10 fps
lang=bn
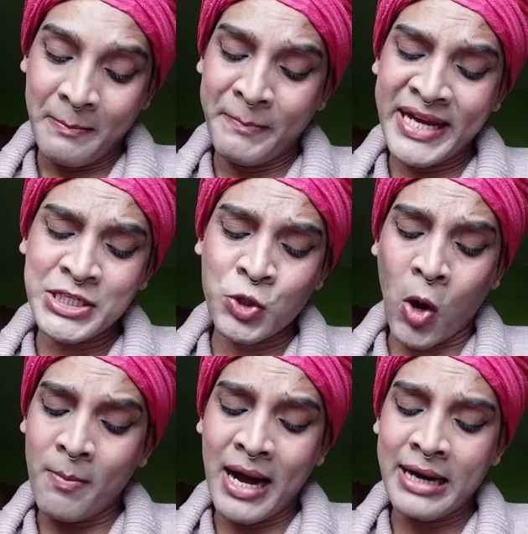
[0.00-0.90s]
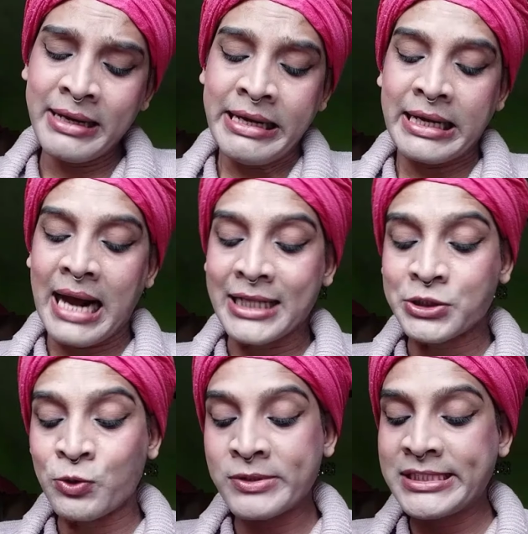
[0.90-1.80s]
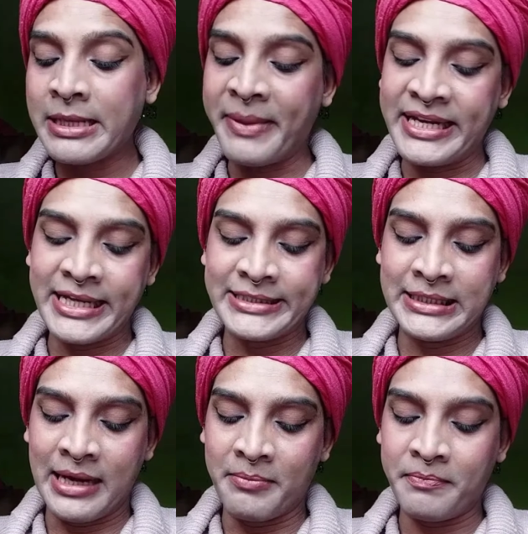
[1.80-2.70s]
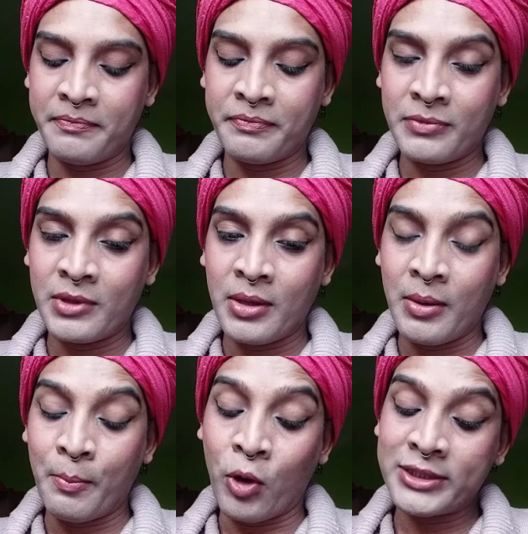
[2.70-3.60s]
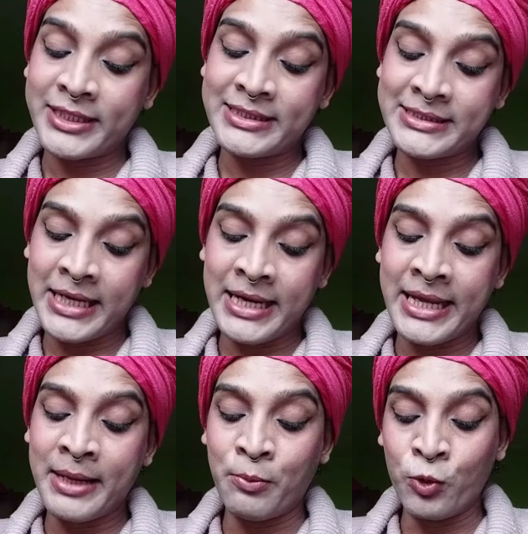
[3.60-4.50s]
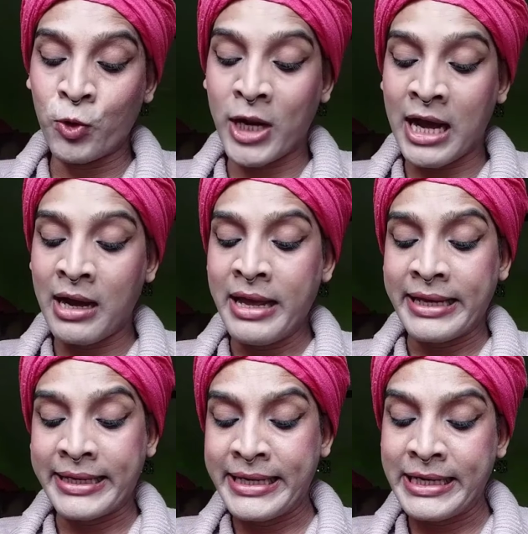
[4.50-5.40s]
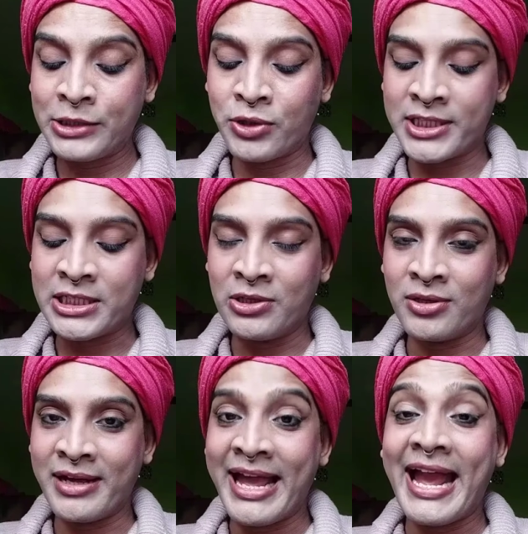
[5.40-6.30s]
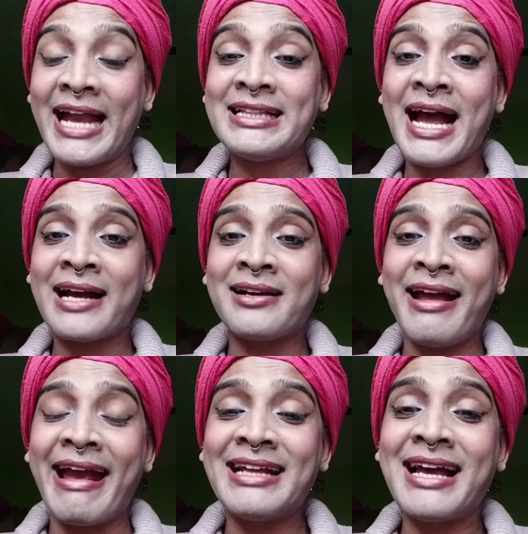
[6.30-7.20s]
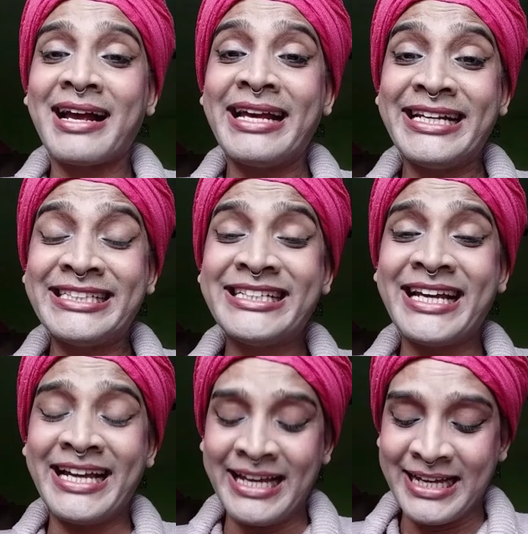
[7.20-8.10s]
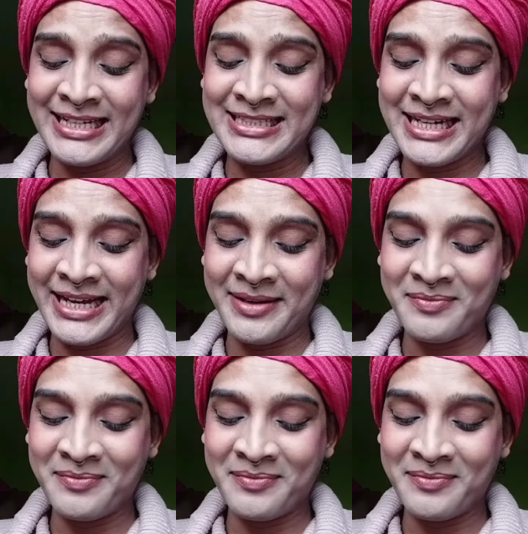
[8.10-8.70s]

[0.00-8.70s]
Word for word: বেশ কবার কাজ খুঁজতে বেরিয়েছিলাম পথে ছেলে বুড়োরা ঘিরে ধরেছিল এই দেখ এই দেখ হিচড়ে হিচড়ে